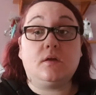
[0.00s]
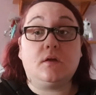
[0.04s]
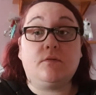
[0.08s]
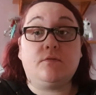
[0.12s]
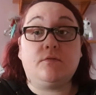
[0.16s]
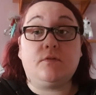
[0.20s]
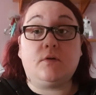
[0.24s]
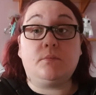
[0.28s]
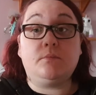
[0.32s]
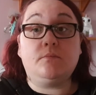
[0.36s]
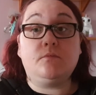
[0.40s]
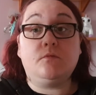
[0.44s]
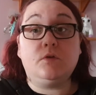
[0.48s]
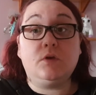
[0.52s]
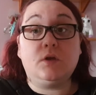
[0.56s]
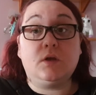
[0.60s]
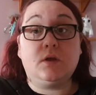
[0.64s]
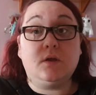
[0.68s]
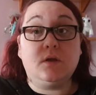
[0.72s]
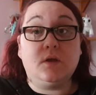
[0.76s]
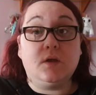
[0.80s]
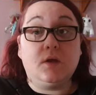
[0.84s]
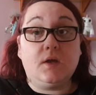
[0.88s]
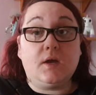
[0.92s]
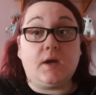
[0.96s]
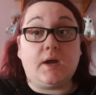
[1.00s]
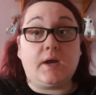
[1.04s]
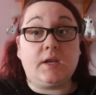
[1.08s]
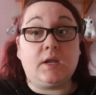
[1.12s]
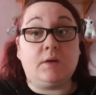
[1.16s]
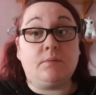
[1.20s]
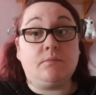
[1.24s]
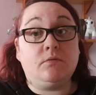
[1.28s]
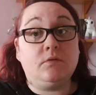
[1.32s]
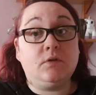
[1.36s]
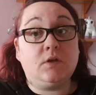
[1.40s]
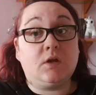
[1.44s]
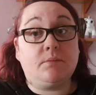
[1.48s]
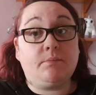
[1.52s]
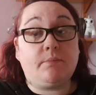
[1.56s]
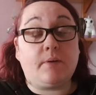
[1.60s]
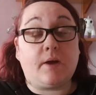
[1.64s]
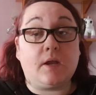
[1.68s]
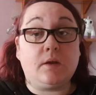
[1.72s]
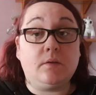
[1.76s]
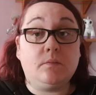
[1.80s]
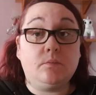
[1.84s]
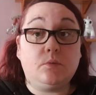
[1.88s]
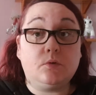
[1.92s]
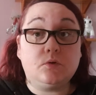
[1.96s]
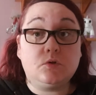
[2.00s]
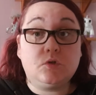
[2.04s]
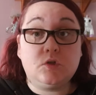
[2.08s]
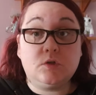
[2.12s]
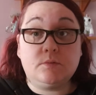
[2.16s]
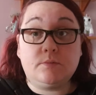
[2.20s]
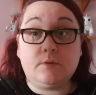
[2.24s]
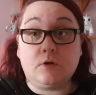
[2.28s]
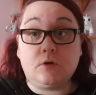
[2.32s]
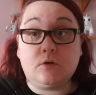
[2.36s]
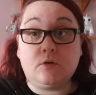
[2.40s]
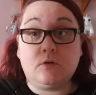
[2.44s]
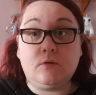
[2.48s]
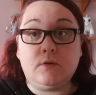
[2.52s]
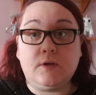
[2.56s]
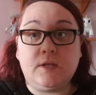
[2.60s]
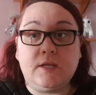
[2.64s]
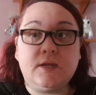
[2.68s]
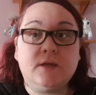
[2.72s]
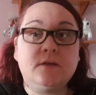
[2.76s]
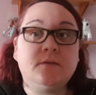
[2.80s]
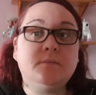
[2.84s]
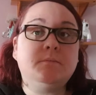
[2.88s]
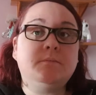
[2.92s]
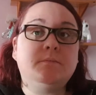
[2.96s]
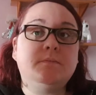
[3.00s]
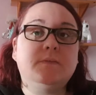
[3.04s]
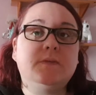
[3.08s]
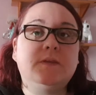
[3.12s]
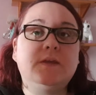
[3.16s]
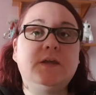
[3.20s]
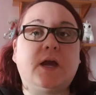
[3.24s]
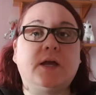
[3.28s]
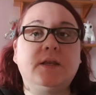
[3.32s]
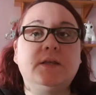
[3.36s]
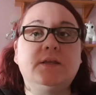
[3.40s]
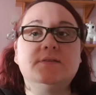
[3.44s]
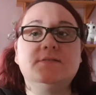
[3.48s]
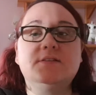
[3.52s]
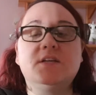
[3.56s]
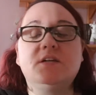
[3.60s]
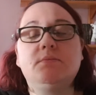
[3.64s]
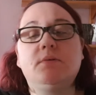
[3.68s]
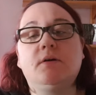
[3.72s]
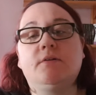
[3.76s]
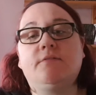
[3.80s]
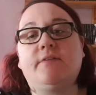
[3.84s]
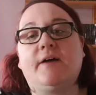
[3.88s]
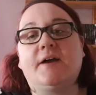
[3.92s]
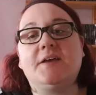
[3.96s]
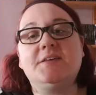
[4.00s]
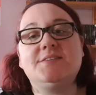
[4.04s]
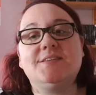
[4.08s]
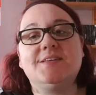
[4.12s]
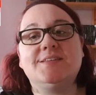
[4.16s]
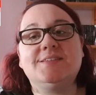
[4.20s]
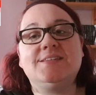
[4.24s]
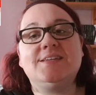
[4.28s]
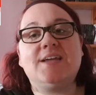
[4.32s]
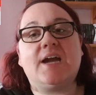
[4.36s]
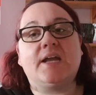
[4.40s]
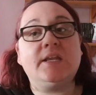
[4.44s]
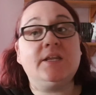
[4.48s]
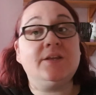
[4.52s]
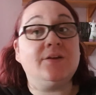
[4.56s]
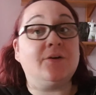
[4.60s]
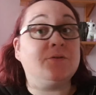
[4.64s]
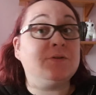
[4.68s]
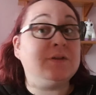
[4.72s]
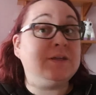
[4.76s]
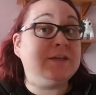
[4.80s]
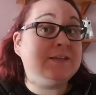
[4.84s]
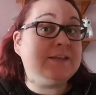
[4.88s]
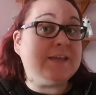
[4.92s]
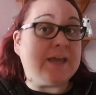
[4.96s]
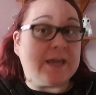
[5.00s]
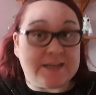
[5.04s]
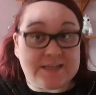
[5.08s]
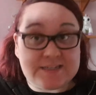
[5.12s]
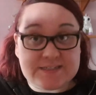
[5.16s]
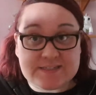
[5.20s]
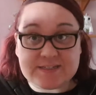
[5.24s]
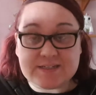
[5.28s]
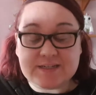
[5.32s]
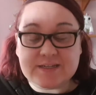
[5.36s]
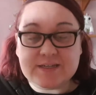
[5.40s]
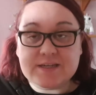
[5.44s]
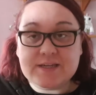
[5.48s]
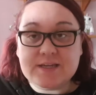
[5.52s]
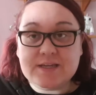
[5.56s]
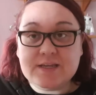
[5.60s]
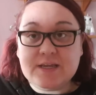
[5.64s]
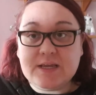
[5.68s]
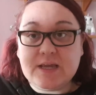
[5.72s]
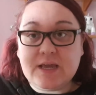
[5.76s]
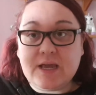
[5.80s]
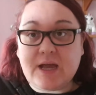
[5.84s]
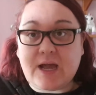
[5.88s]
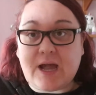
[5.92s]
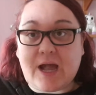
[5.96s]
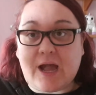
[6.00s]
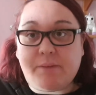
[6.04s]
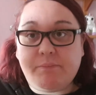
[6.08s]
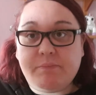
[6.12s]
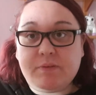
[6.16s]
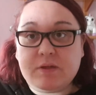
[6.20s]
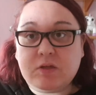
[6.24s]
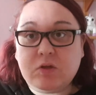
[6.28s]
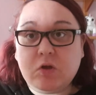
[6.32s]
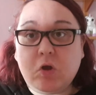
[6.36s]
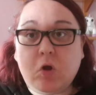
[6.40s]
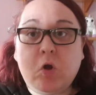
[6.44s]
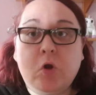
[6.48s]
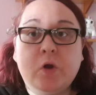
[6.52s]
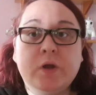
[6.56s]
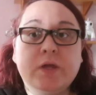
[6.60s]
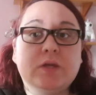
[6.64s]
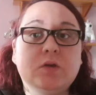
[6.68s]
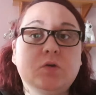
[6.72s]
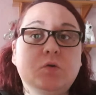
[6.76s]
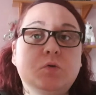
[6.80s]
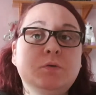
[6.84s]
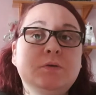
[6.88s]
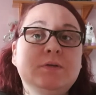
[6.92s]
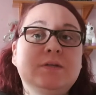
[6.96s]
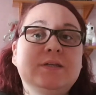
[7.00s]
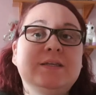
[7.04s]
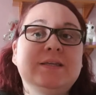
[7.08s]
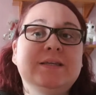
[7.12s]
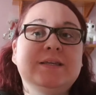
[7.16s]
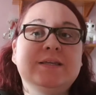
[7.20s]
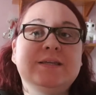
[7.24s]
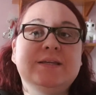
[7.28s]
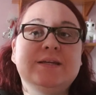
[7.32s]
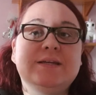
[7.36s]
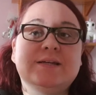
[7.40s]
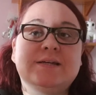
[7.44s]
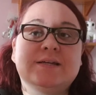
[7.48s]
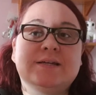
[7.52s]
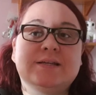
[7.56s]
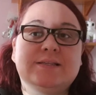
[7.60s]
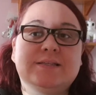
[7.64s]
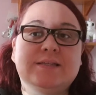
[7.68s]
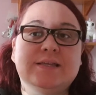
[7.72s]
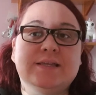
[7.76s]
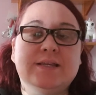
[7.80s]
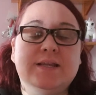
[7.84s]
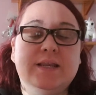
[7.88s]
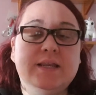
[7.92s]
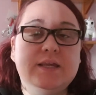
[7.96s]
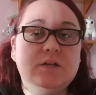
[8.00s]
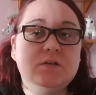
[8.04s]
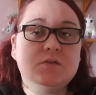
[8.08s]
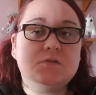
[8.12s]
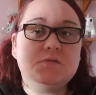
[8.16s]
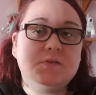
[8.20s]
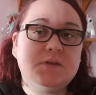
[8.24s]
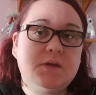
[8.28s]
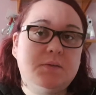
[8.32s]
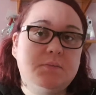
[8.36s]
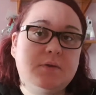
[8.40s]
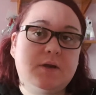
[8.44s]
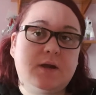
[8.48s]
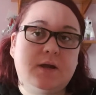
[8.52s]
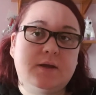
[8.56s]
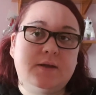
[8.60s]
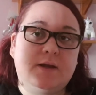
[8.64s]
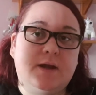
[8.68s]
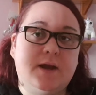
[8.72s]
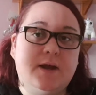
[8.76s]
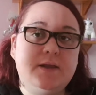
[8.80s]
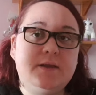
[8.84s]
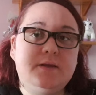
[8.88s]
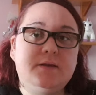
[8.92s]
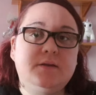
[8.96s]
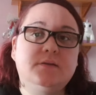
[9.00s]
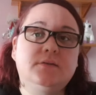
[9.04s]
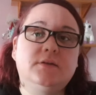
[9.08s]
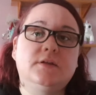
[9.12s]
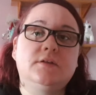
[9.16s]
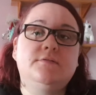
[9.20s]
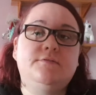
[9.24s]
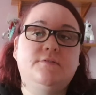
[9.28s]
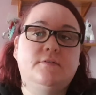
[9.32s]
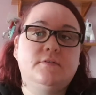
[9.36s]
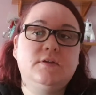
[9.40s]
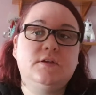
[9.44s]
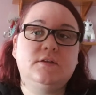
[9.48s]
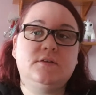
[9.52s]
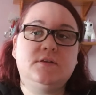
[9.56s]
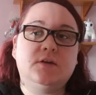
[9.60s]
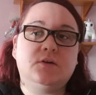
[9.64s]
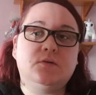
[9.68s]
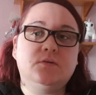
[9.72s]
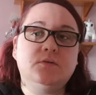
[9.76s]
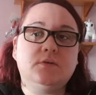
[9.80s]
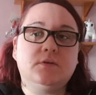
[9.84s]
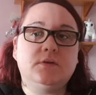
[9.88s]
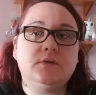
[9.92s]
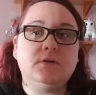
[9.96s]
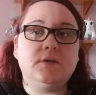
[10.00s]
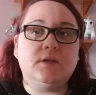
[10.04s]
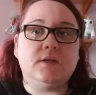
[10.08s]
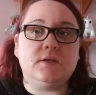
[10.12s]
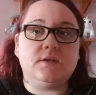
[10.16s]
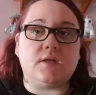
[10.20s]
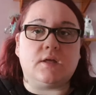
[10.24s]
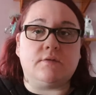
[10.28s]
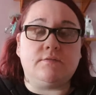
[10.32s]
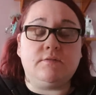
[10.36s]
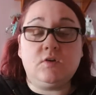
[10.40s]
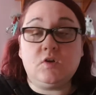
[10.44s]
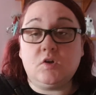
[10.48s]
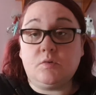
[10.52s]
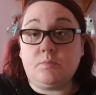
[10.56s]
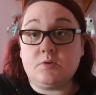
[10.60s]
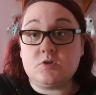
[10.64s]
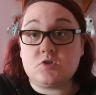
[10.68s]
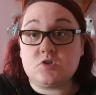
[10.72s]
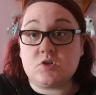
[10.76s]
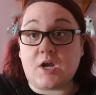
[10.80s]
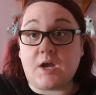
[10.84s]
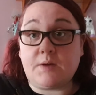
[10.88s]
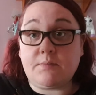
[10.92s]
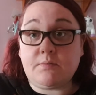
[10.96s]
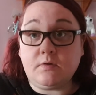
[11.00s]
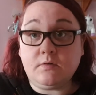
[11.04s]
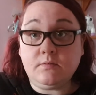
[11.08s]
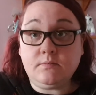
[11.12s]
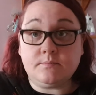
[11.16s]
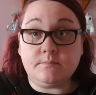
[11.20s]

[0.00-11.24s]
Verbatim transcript: von einer wunderbaren Booktuber-Kollegin, die Annie selber, falls ihr die Annie noch nicht kennt habe ich euch unten äh, den Link zu ihrem Kanal. Den findet ihr unten in der Videobeschreibung,